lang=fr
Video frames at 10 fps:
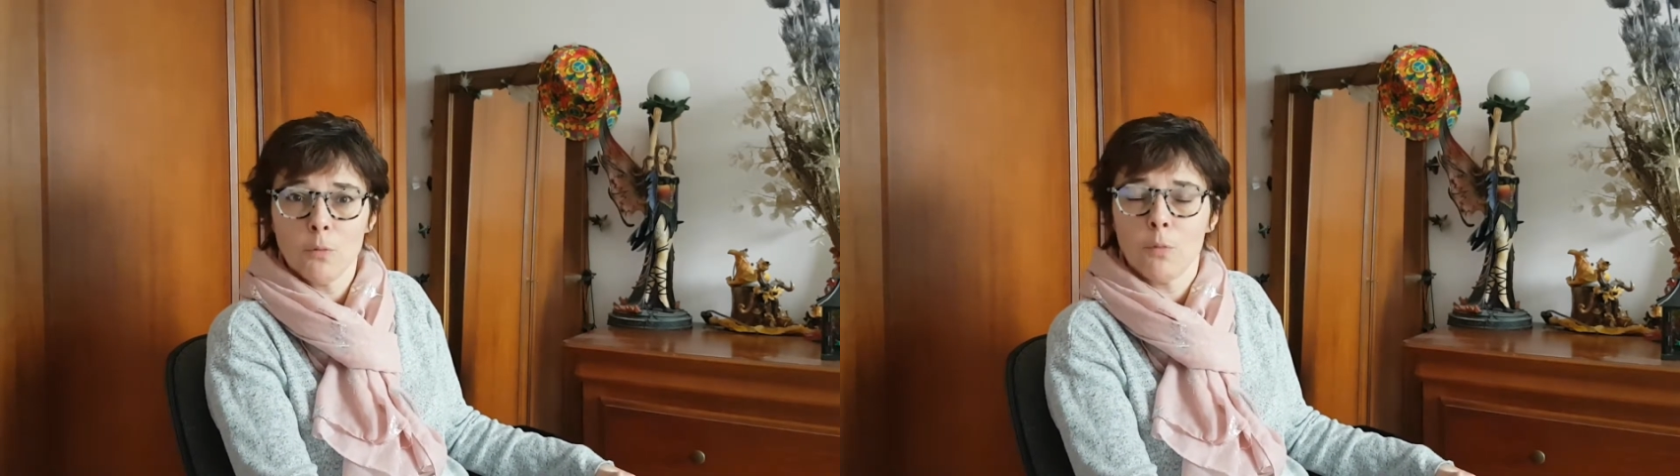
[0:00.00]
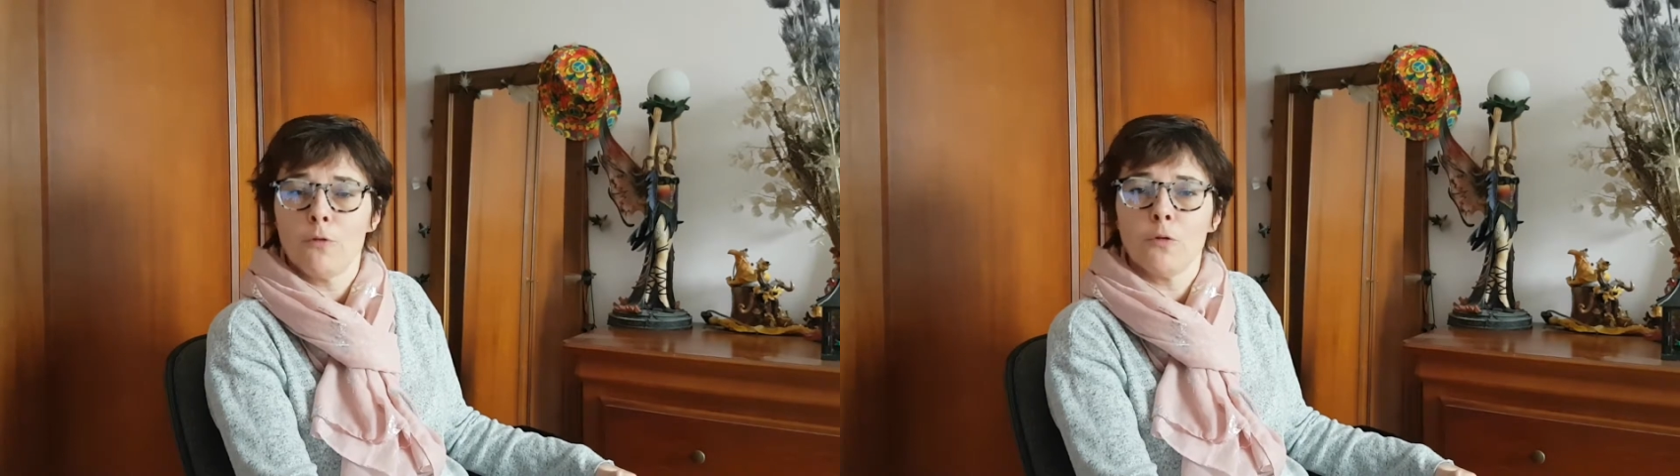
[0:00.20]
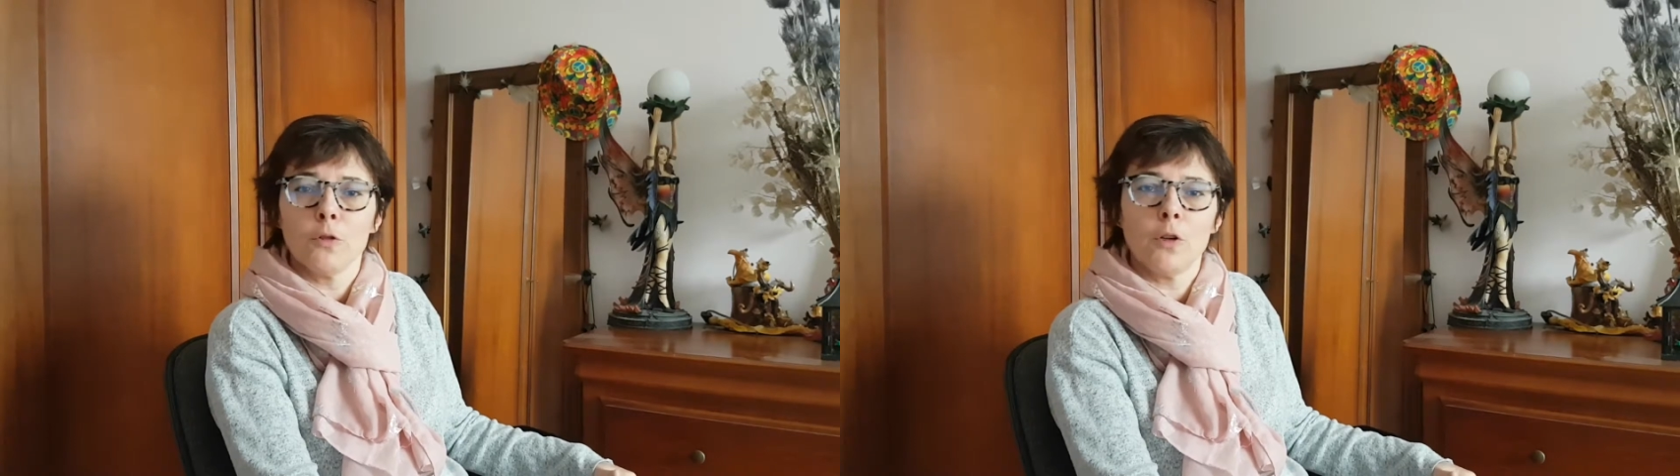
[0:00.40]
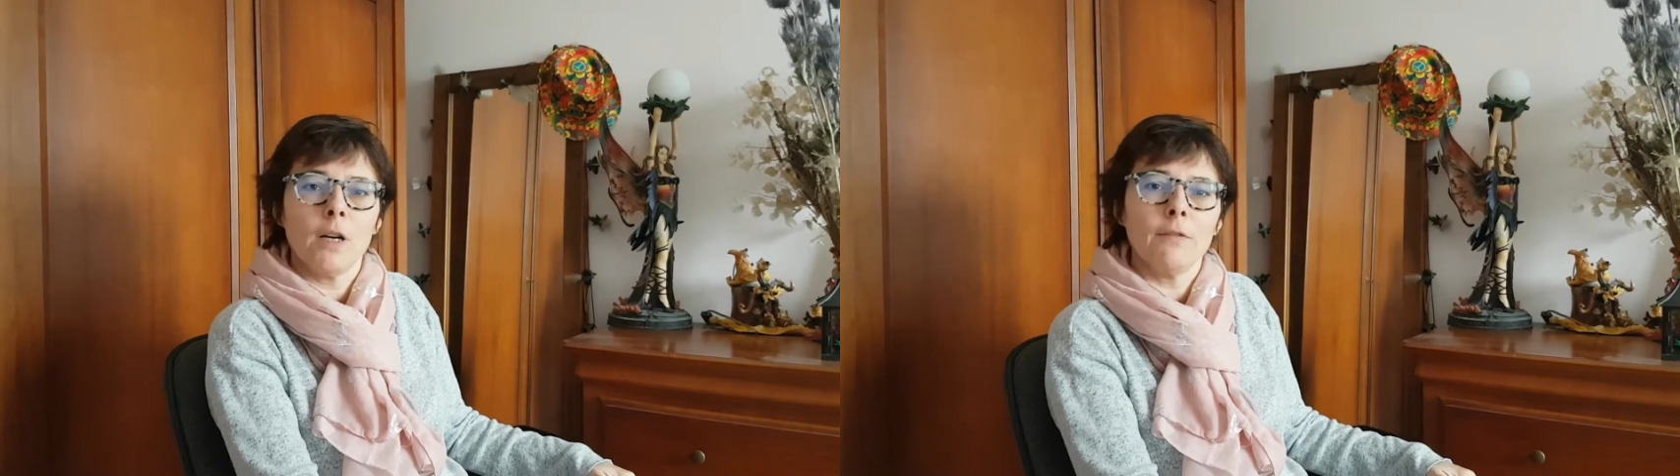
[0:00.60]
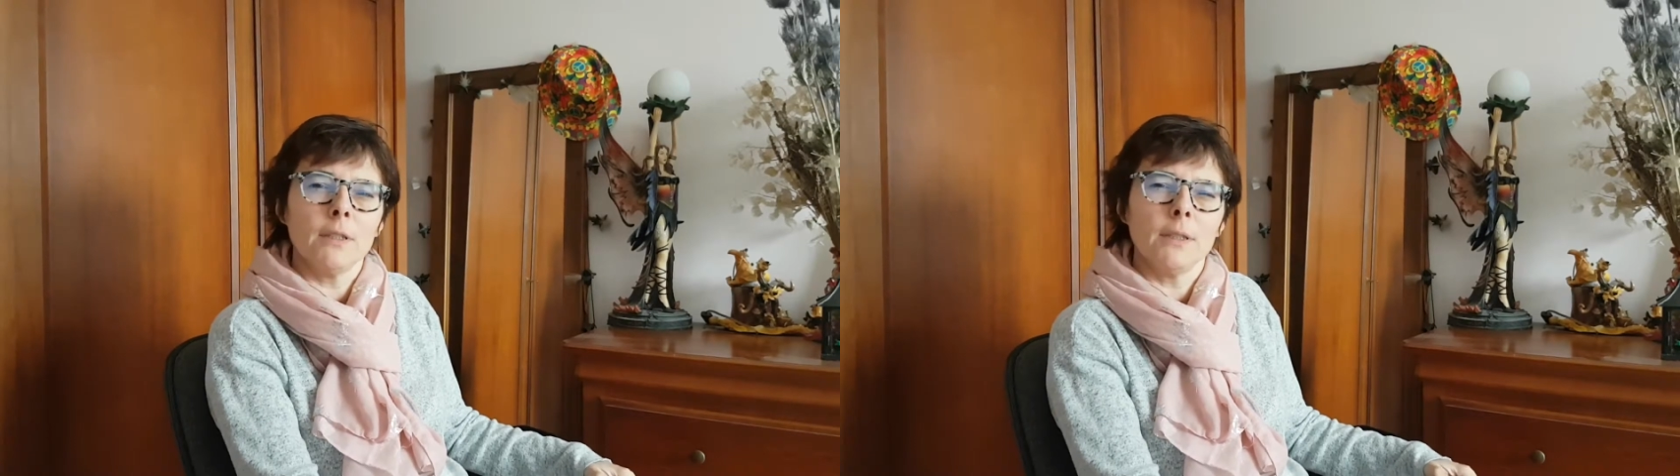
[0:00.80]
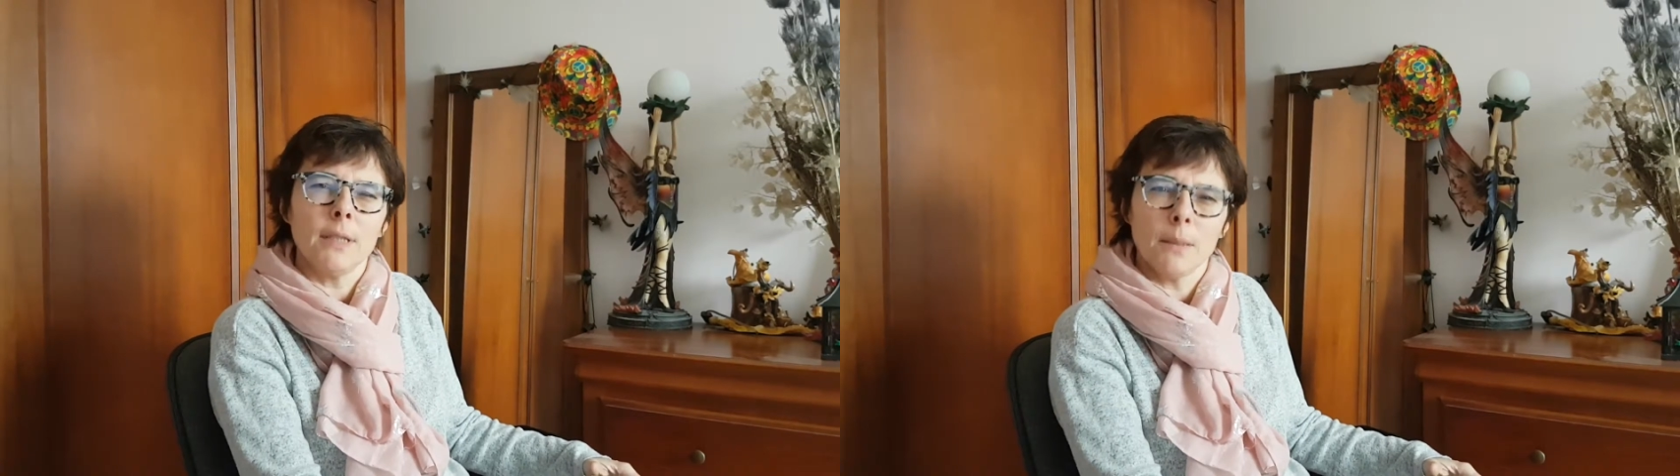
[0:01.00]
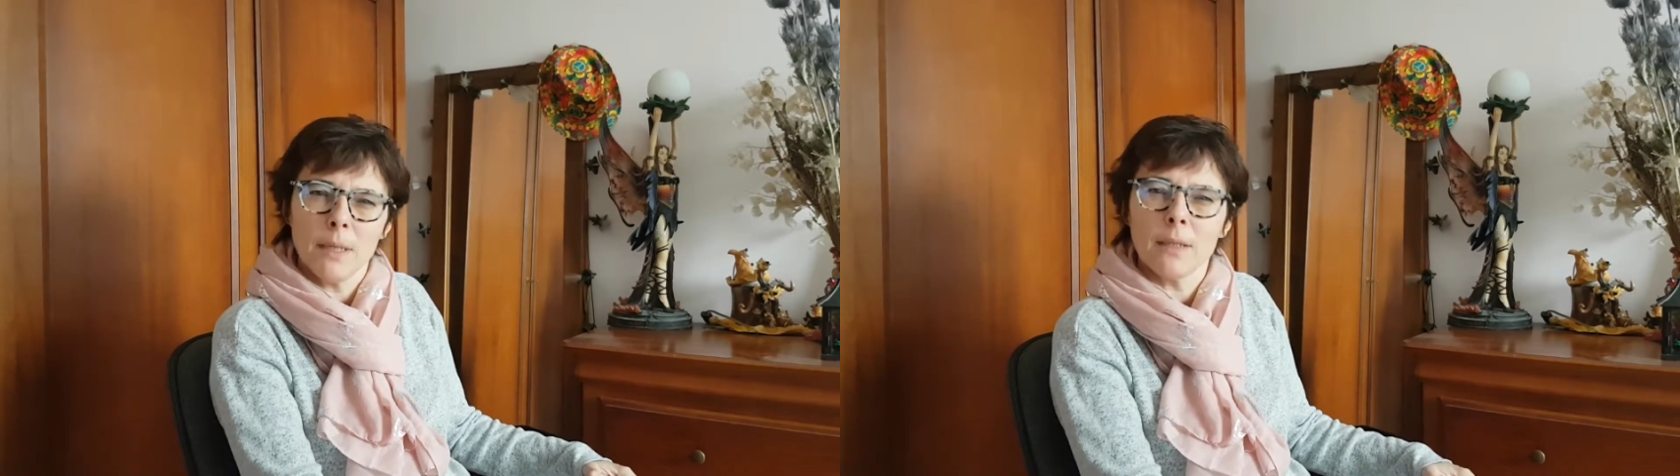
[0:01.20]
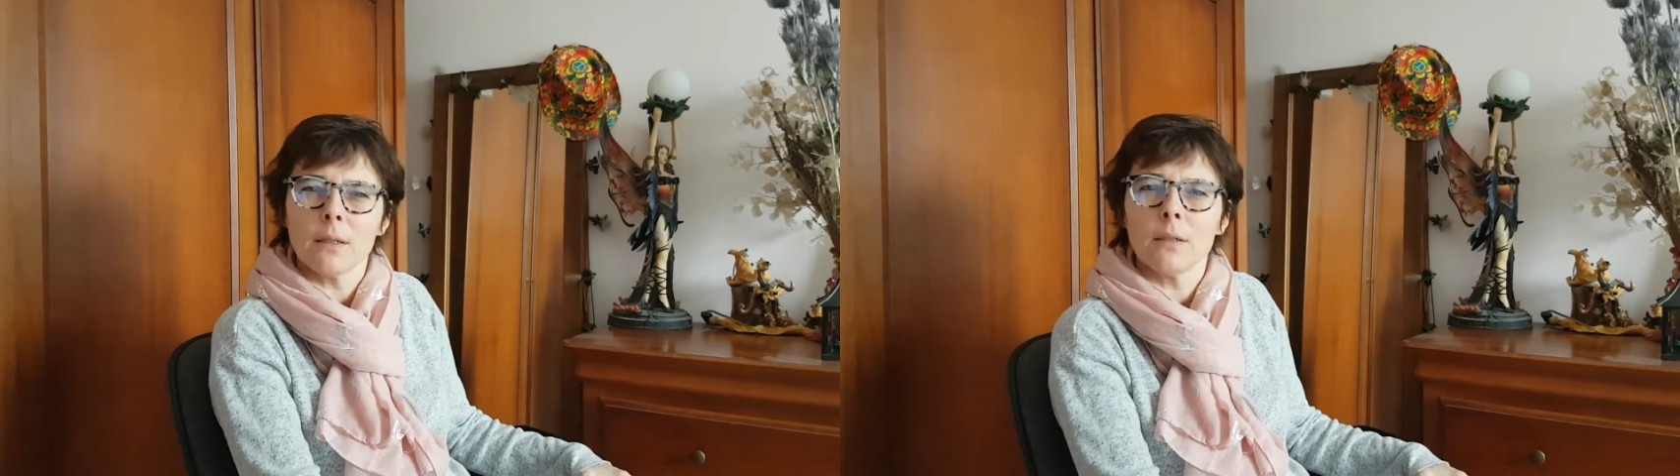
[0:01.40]
profondeur avec des
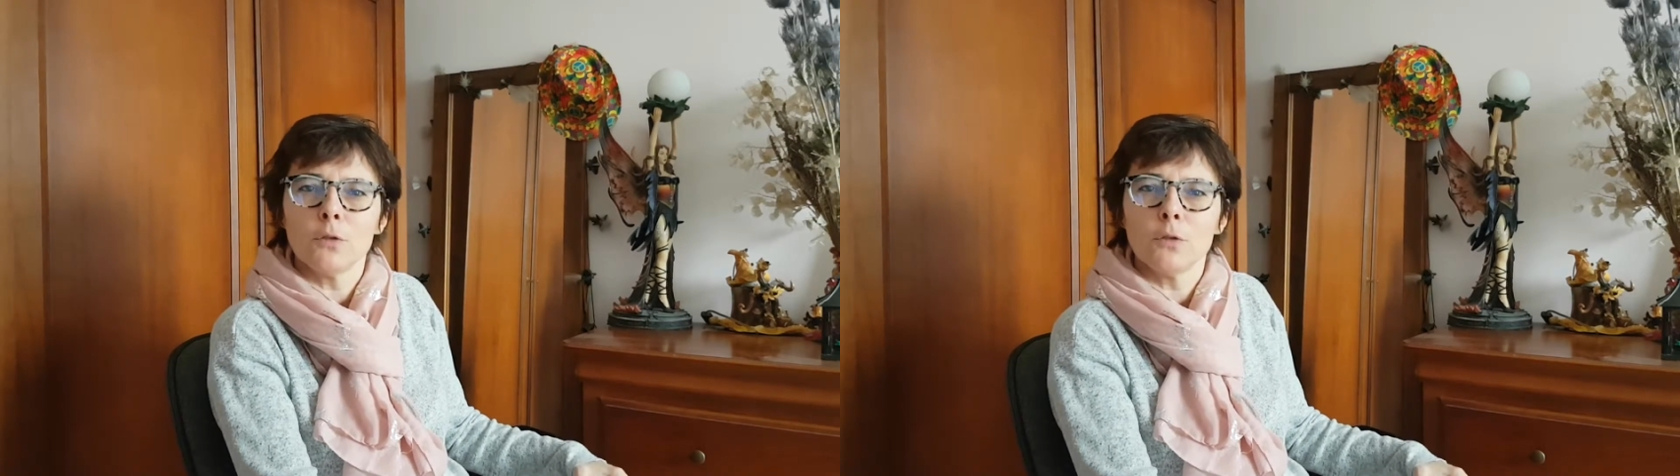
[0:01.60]
diamètres